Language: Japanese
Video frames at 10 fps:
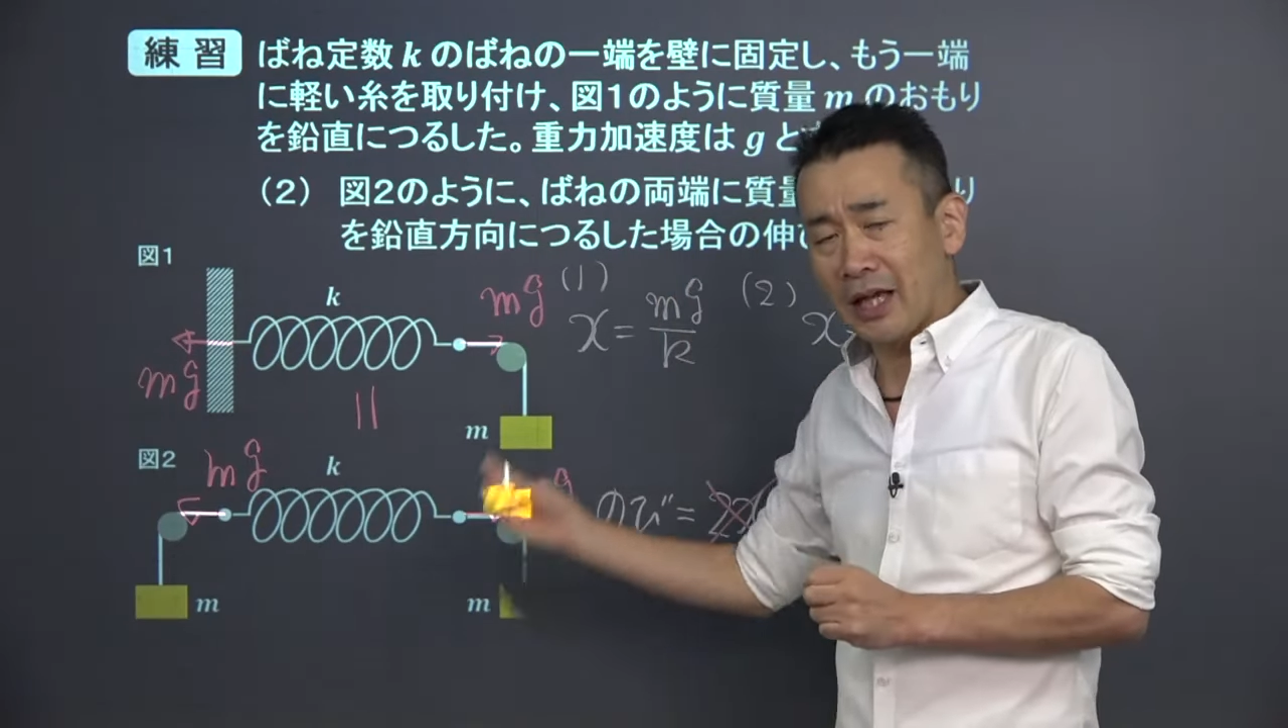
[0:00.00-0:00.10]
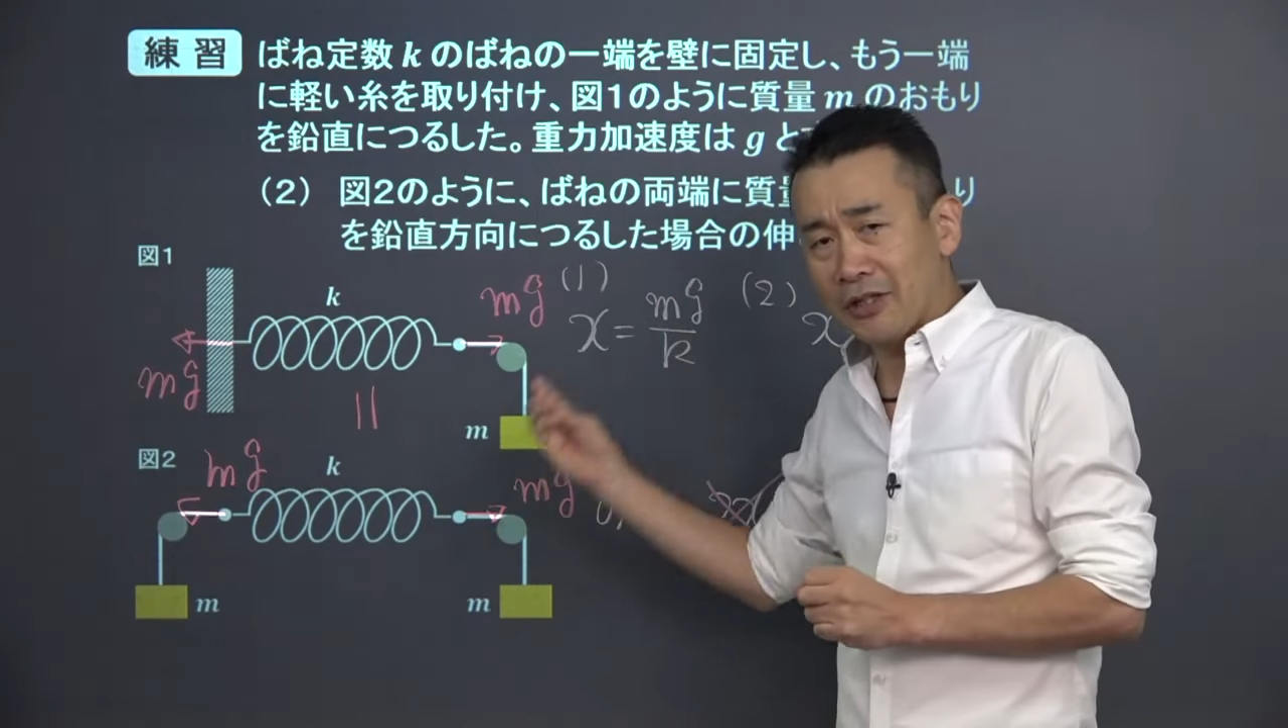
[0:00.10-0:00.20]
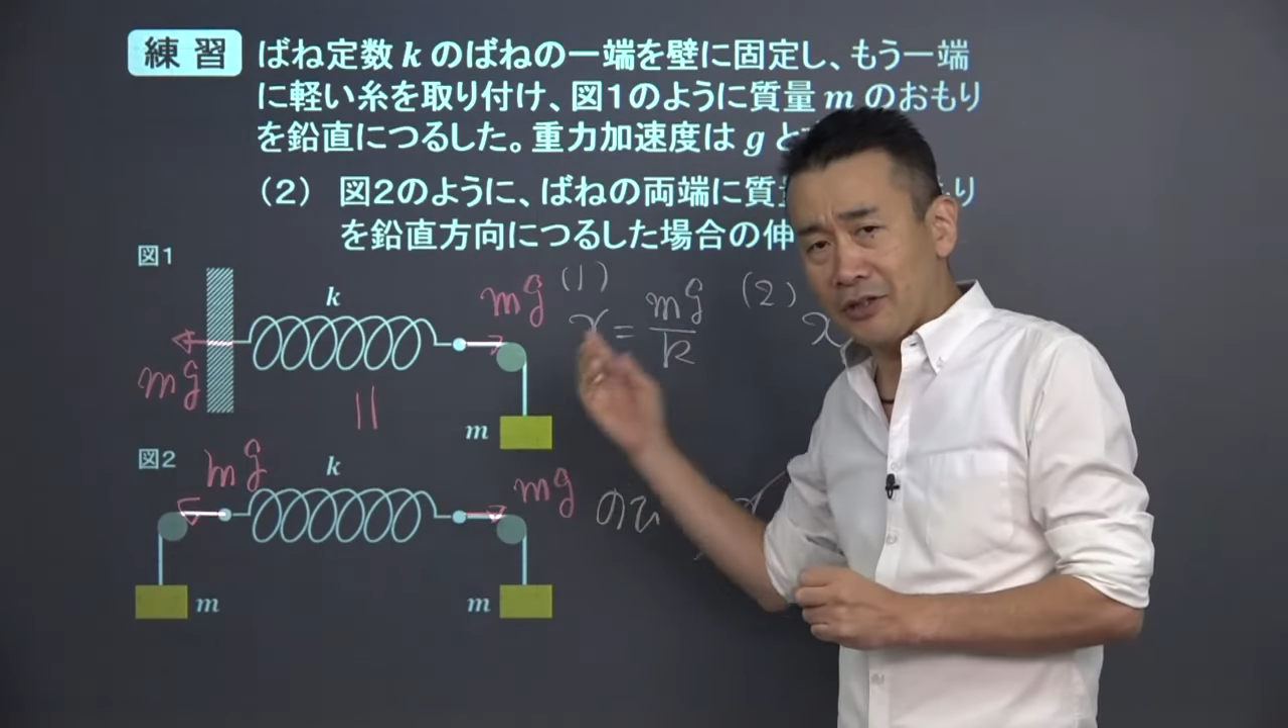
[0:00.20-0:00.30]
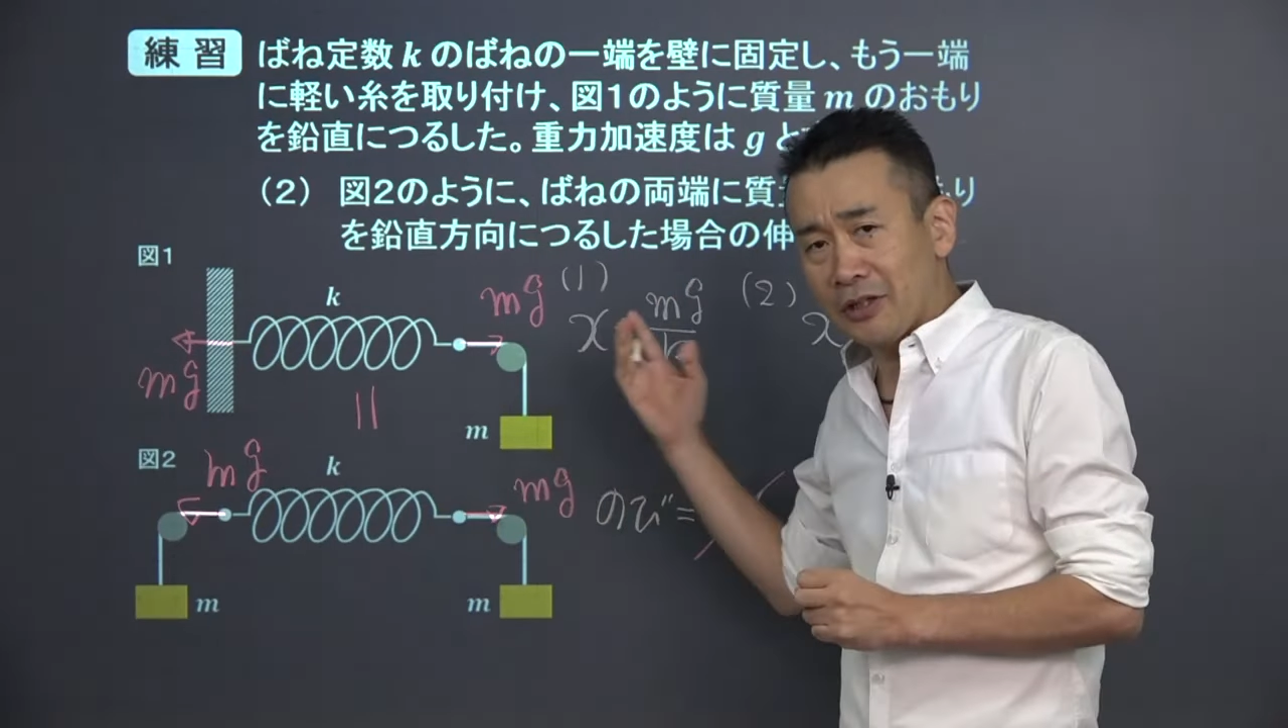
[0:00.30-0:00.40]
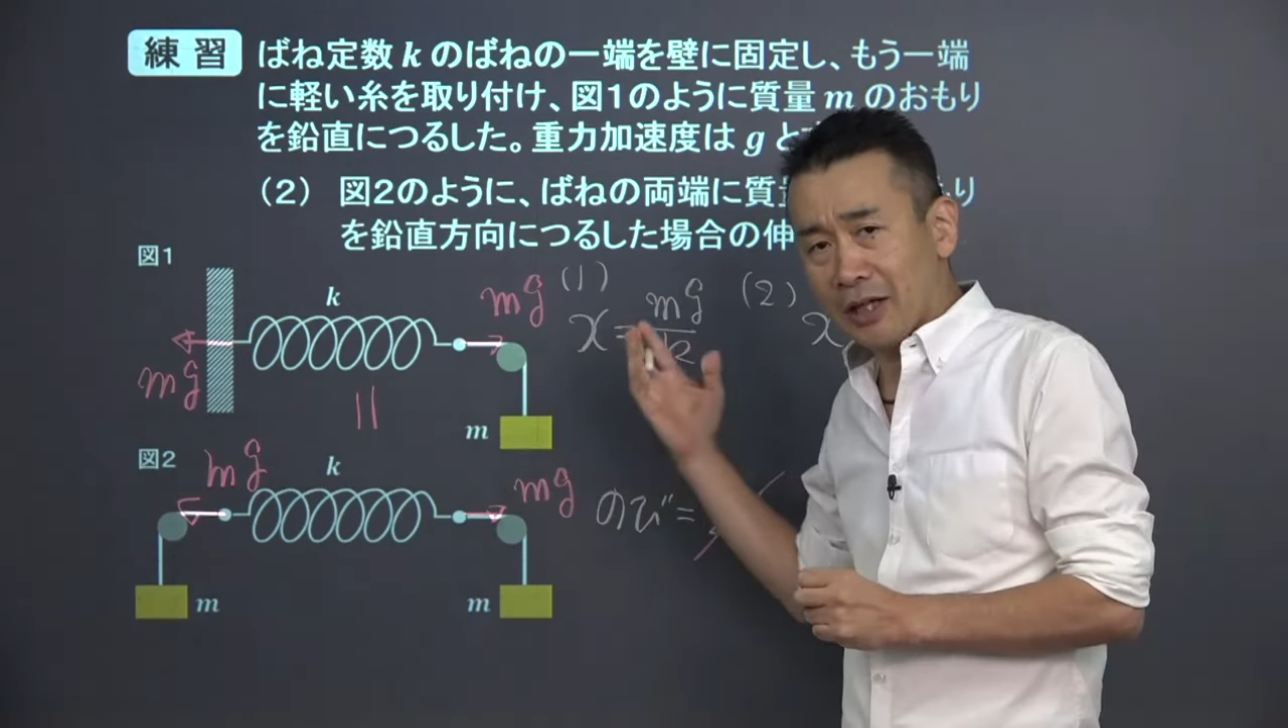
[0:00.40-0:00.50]
い
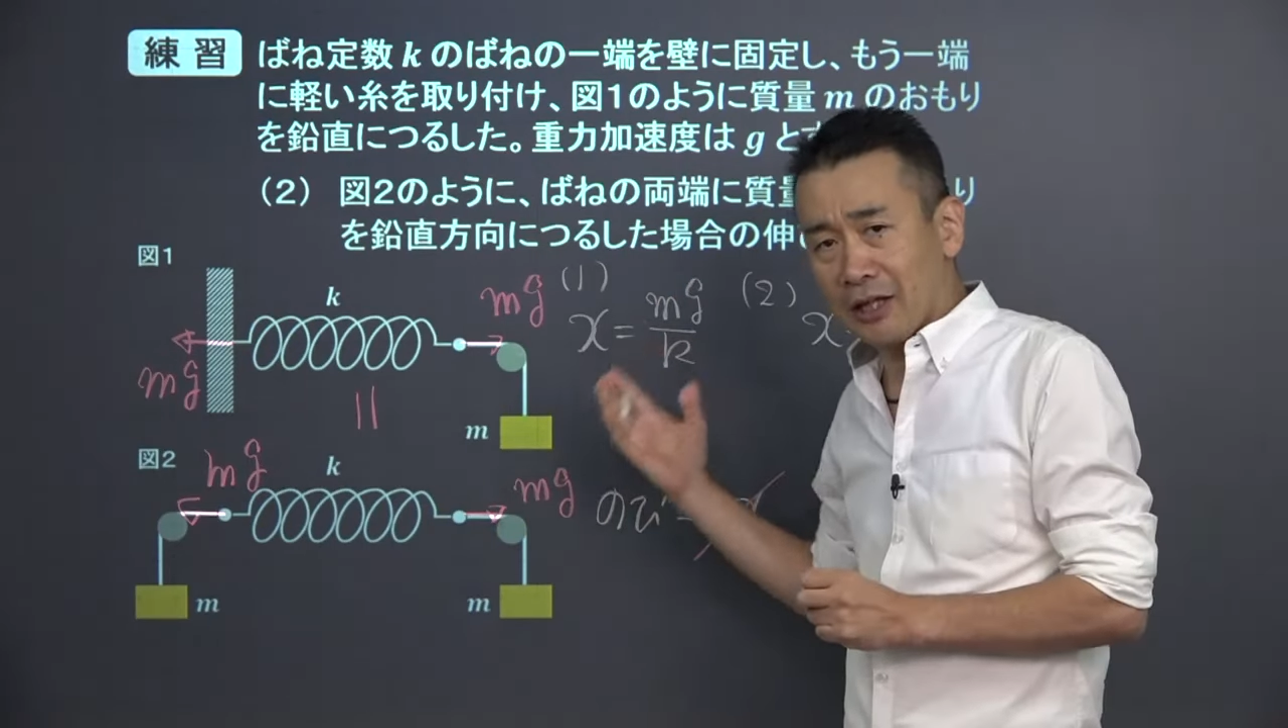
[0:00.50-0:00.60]
やすいか